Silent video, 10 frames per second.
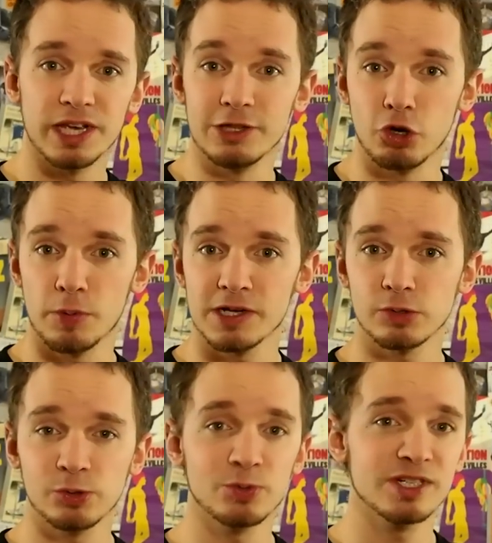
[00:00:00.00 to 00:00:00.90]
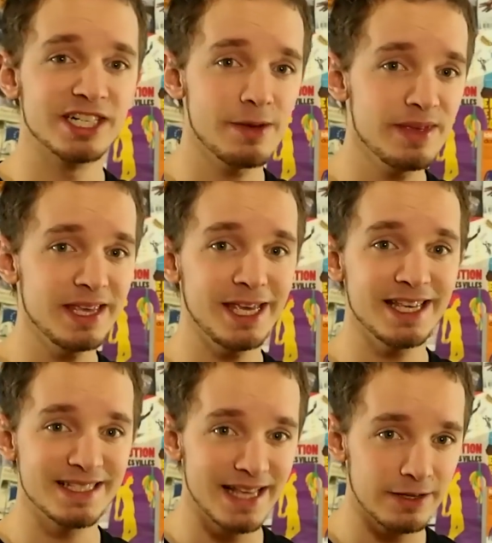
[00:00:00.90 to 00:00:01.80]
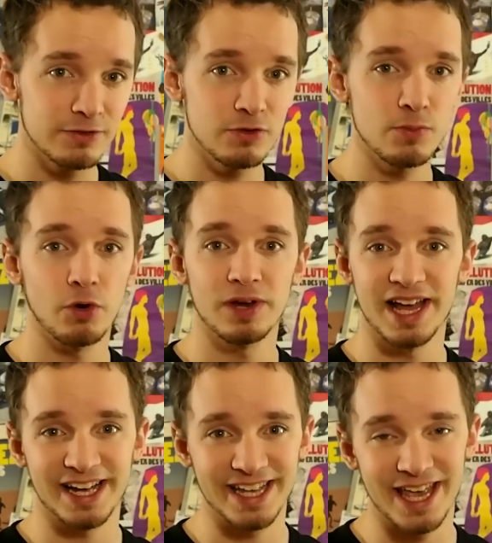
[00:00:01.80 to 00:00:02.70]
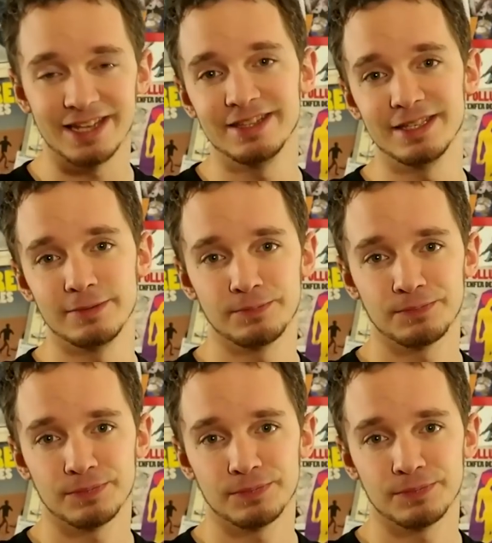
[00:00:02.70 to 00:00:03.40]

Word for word: et ne représenteront jamais exactement la réalité.